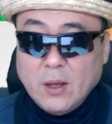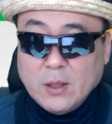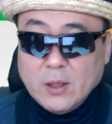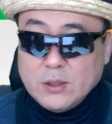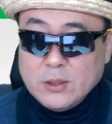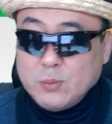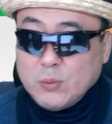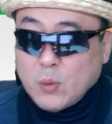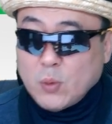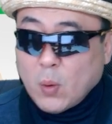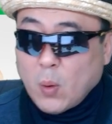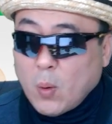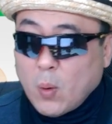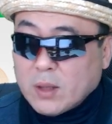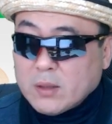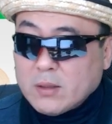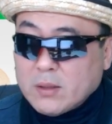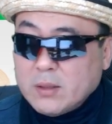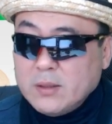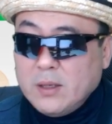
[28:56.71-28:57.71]
지금
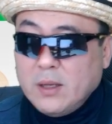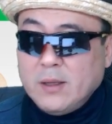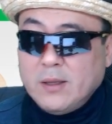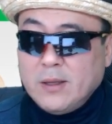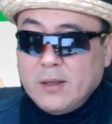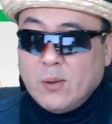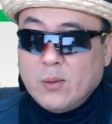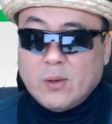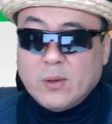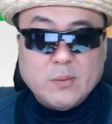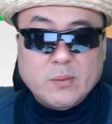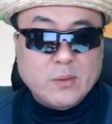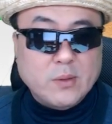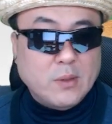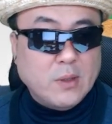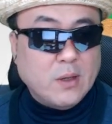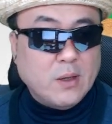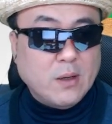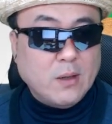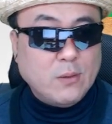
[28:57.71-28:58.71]
똑같은 얘기예요,
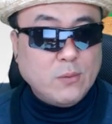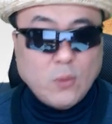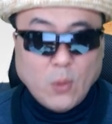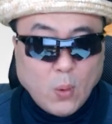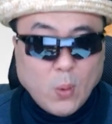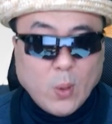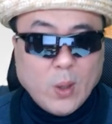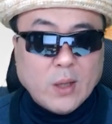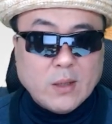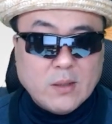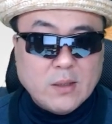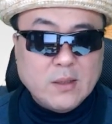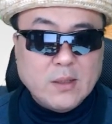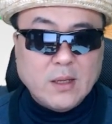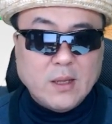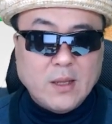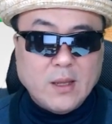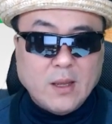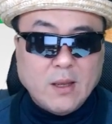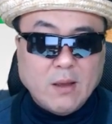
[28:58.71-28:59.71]
여러분들. 똑같은 얘기.